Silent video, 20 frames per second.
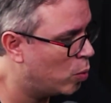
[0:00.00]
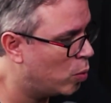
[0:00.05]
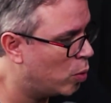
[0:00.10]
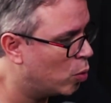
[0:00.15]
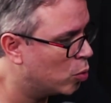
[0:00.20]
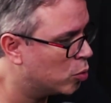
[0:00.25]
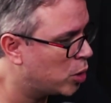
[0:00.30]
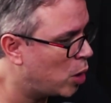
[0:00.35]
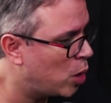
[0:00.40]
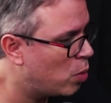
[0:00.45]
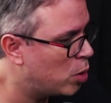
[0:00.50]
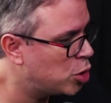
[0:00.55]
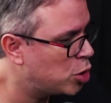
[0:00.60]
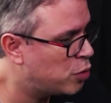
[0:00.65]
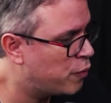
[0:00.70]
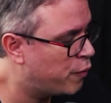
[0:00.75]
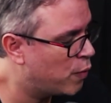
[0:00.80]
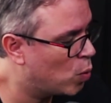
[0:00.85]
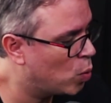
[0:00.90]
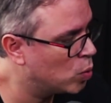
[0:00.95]
eu tenho uma
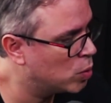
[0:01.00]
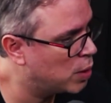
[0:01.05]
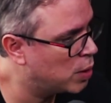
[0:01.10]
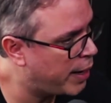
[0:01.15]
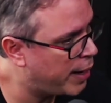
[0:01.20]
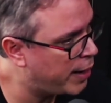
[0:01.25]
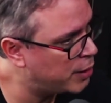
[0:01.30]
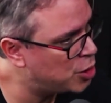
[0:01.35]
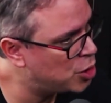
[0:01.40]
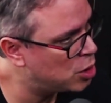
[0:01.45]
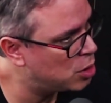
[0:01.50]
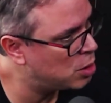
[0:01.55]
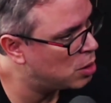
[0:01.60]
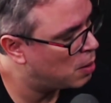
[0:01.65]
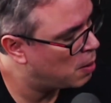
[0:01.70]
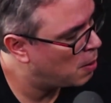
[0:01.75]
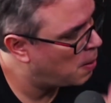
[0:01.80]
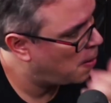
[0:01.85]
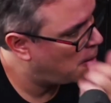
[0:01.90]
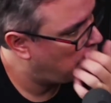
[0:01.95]

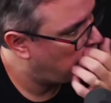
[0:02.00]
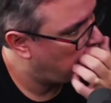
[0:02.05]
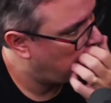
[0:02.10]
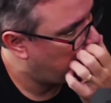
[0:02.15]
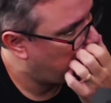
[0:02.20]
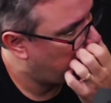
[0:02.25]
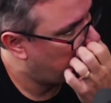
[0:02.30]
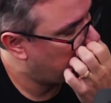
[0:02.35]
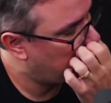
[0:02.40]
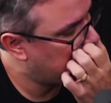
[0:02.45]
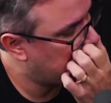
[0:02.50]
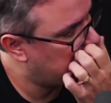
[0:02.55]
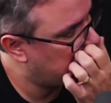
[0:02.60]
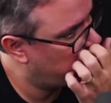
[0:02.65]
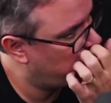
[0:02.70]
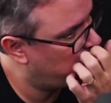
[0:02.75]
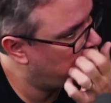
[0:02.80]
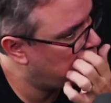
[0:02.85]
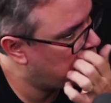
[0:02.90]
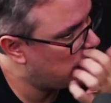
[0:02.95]
dificuldade
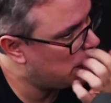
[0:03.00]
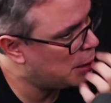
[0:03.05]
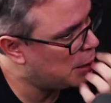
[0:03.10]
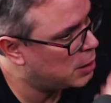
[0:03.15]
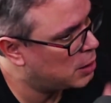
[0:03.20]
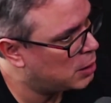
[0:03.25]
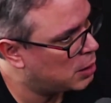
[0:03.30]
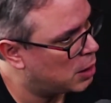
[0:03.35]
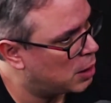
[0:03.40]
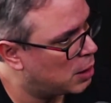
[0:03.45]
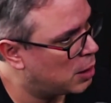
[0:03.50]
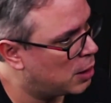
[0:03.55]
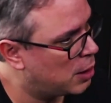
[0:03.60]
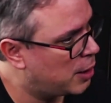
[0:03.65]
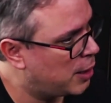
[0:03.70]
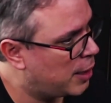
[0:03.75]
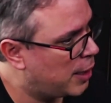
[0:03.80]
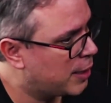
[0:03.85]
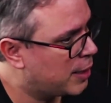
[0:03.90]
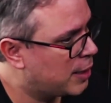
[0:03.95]
de ver
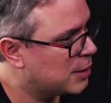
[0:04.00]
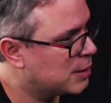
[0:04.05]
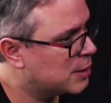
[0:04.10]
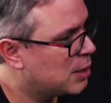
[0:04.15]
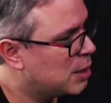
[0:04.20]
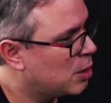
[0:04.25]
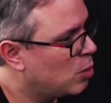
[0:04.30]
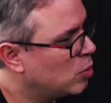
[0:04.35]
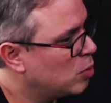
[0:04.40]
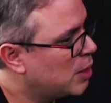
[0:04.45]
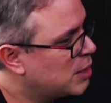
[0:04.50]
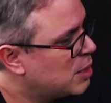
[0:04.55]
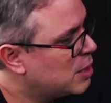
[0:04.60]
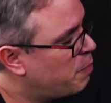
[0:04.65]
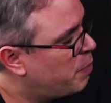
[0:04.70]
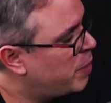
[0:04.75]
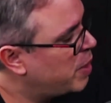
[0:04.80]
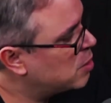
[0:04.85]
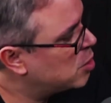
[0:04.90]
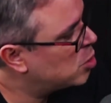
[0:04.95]
ainda a questão das
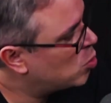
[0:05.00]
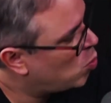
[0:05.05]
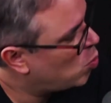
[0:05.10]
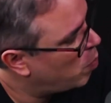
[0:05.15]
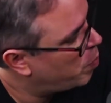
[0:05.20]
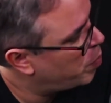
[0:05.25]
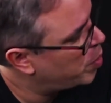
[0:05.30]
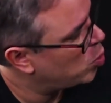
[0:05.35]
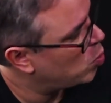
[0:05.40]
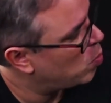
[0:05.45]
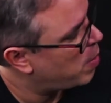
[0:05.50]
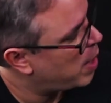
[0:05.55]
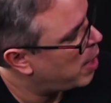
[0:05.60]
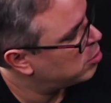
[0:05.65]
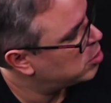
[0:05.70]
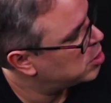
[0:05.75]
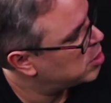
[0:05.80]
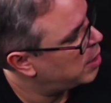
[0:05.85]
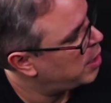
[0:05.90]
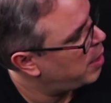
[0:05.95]
empresas cumprindo o
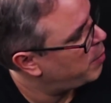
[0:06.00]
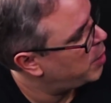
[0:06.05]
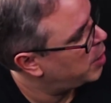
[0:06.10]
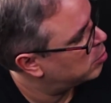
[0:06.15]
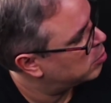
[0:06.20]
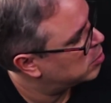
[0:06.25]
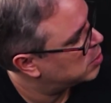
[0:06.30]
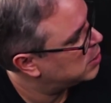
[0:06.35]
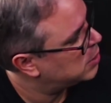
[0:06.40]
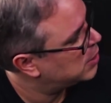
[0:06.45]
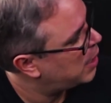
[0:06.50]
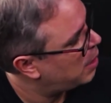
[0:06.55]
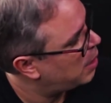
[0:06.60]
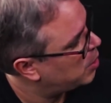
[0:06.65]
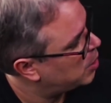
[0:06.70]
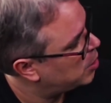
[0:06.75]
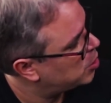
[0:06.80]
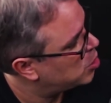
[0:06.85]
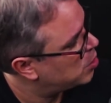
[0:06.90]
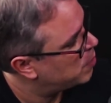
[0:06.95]
marco de saneamento,
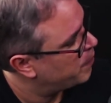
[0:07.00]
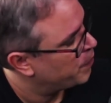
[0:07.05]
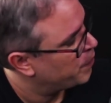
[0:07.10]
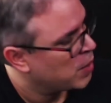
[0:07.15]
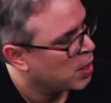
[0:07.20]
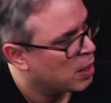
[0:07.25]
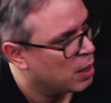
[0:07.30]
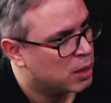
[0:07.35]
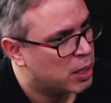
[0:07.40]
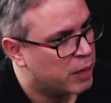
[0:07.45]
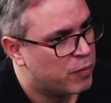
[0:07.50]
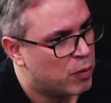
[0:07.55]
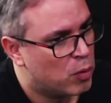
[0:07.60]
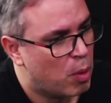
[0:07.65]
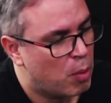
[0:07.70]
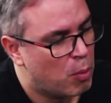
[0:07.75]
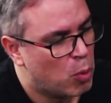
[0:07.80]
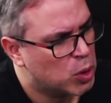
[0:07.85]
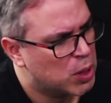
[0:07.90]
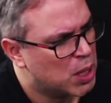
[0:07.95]
sinceramente. Teve
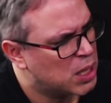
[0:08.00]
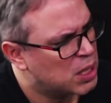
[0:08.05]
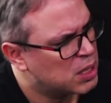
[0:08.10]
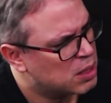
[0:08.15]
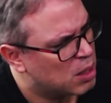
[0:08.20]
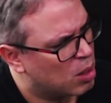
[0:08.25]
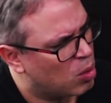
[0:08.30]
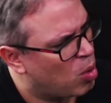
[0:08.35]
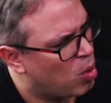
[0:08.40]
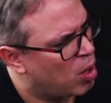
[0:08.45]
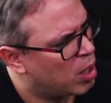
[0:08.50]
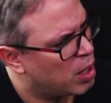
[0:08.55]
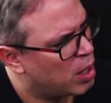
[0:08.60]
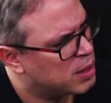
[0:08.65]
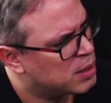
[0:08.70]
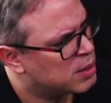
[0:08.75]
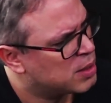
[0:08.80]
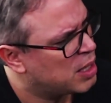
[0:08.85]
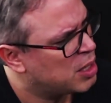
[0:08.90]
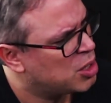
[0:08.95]
uma mudança agora,
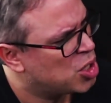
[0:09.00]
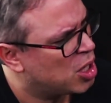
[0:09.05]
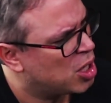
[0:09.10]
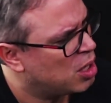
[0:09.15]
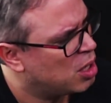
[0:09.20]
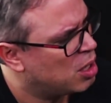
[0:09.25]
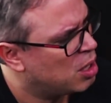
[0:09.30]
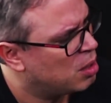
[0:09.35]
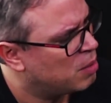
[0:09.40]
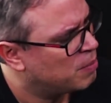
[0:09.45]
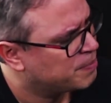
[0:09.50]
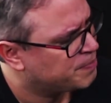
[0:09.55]
recente aí,